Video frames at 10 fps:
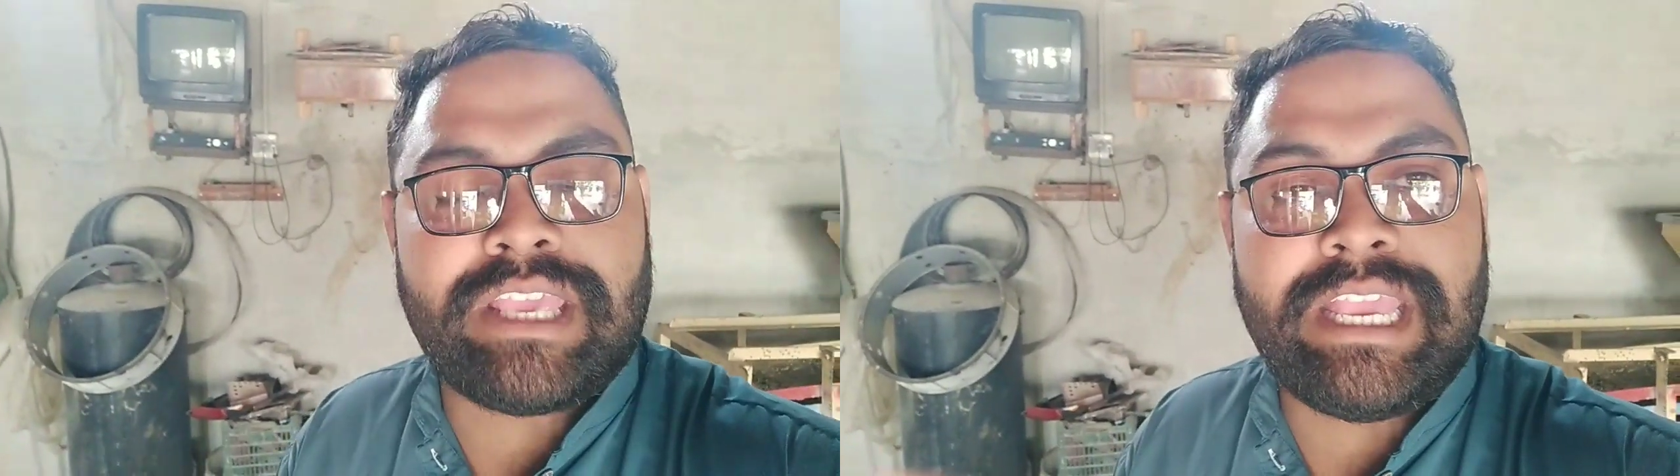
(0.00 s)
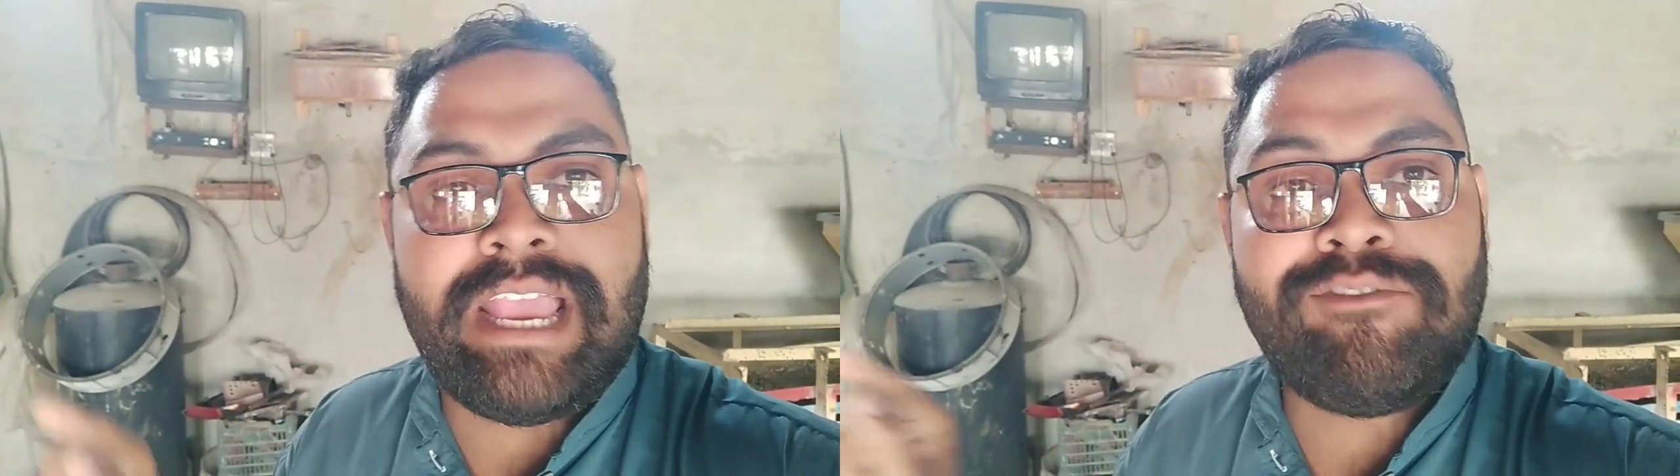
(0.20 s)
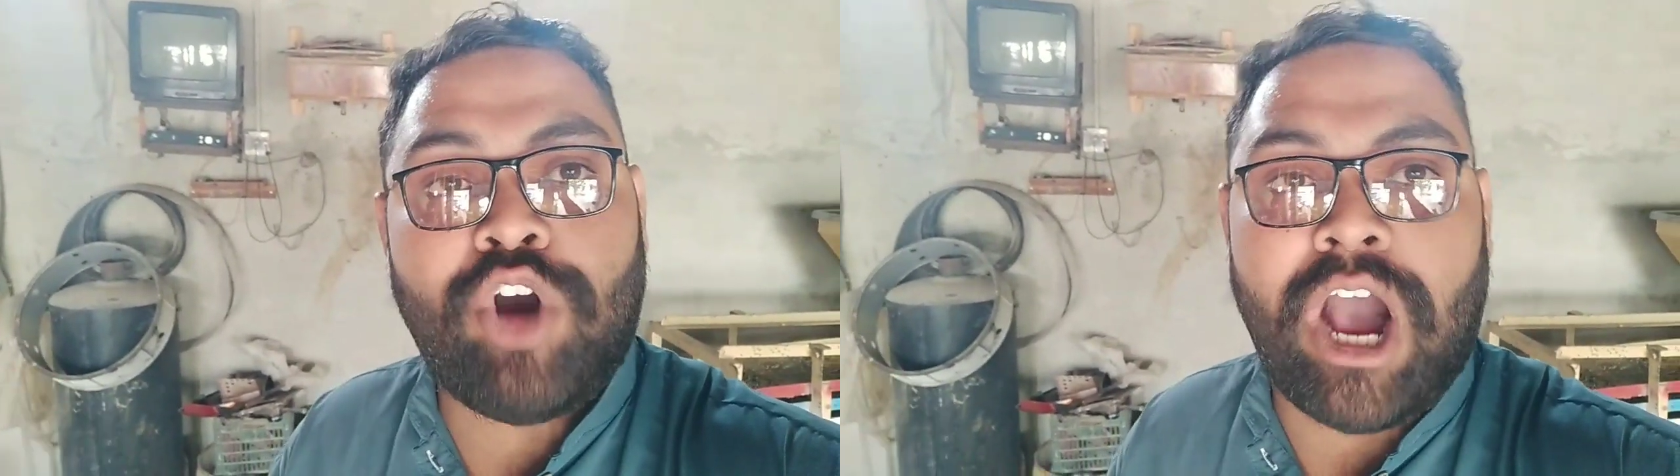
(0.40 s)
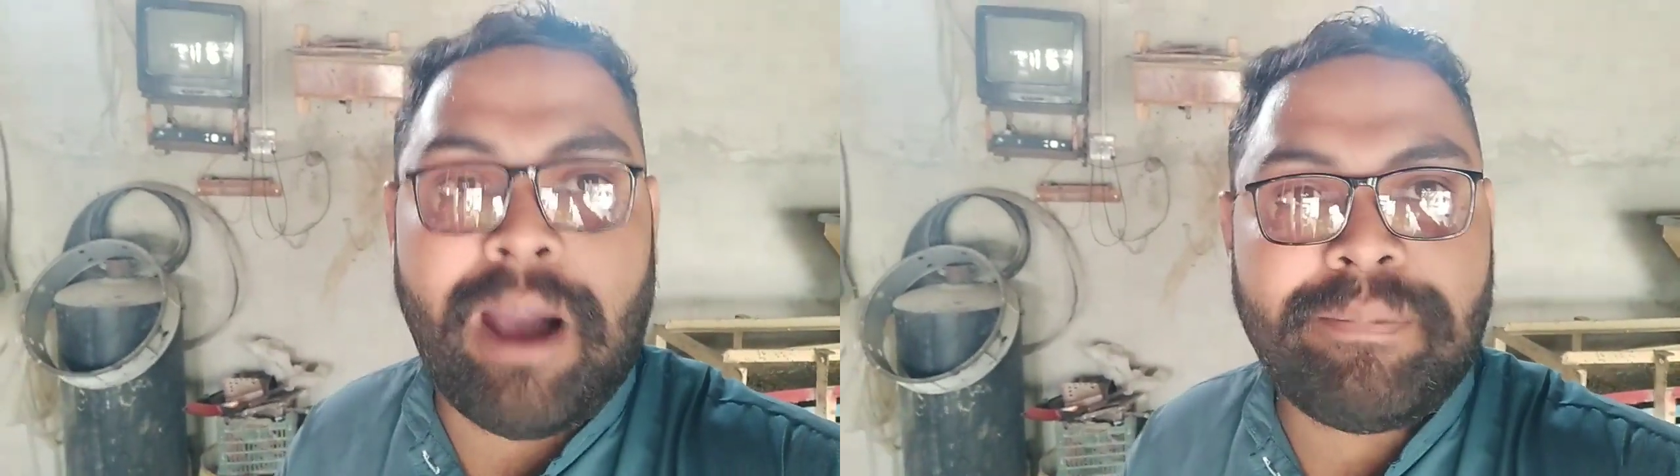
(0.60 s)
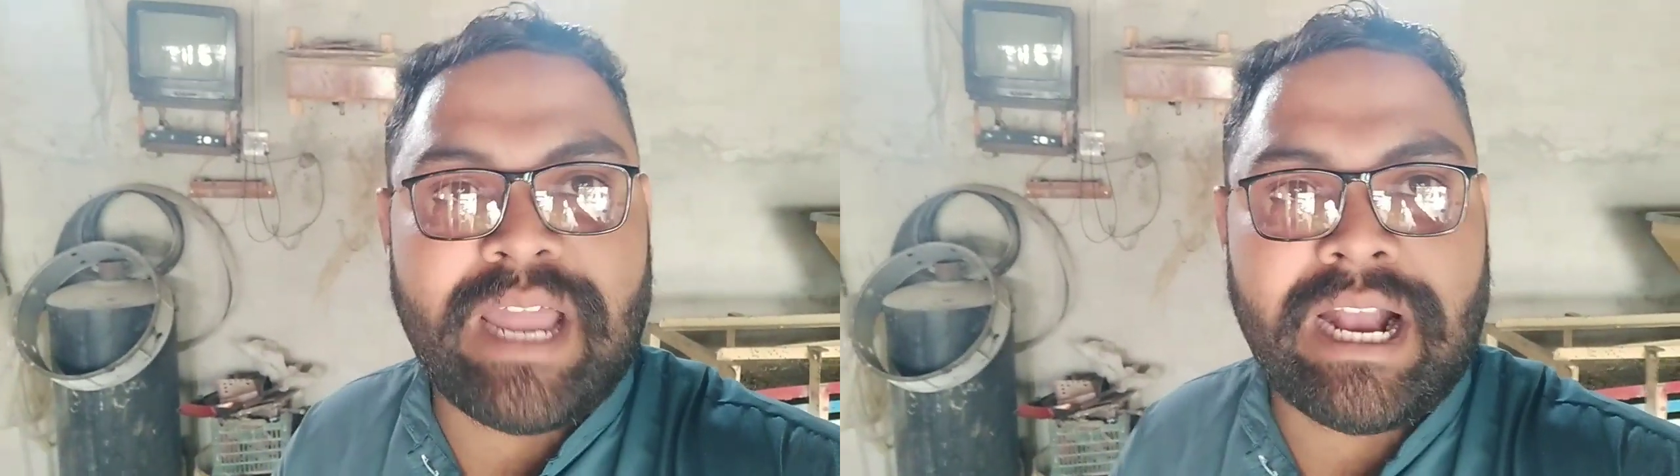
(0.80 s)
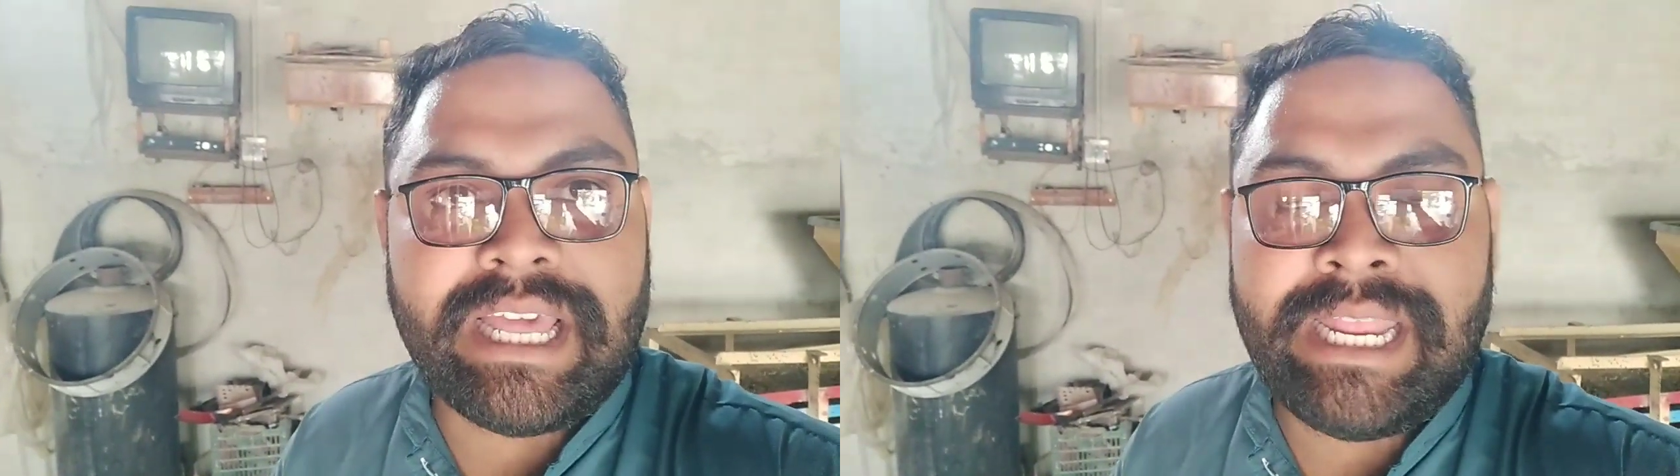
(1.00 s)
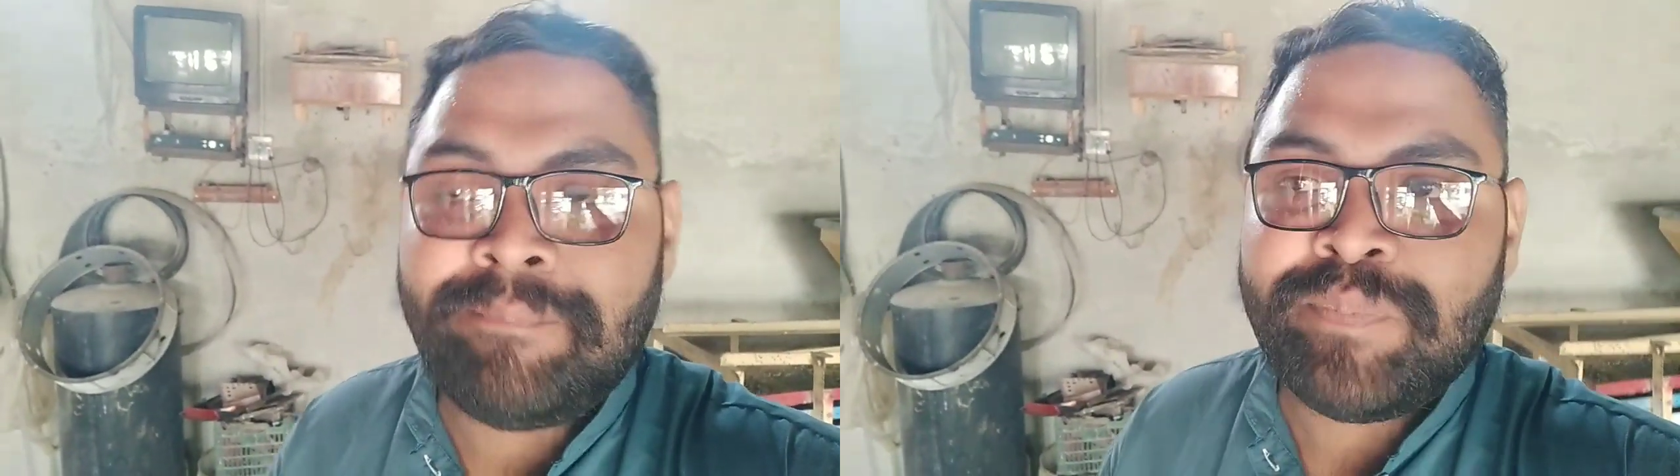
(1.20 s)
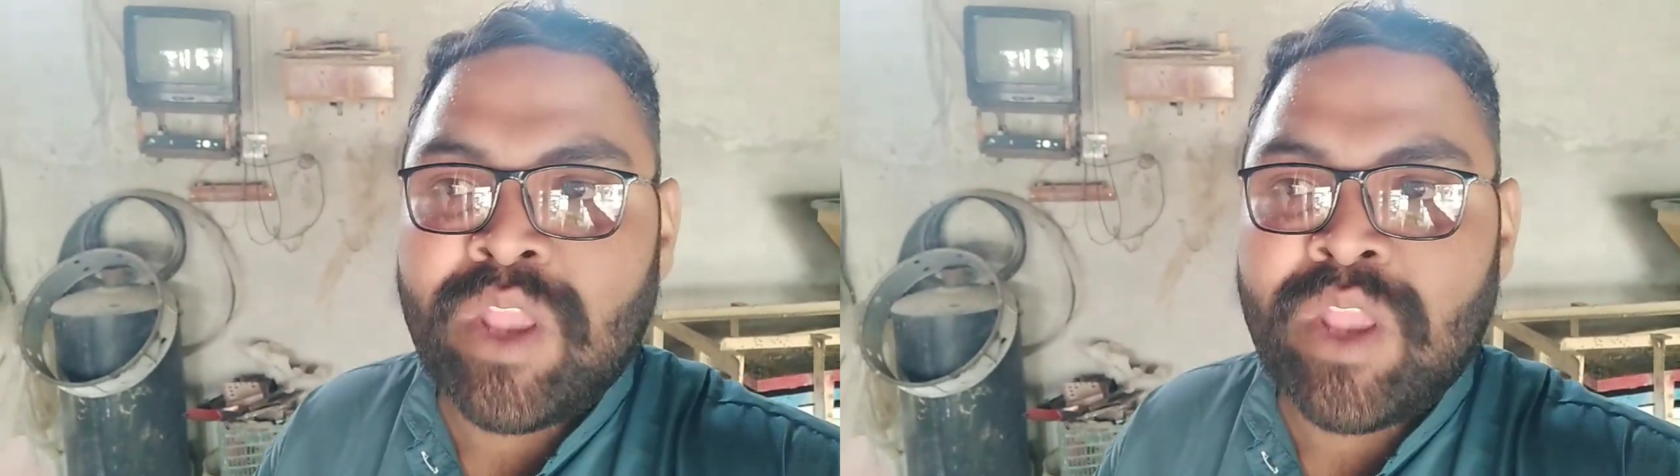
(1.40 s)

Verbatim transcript: की हैं वो आप ना करें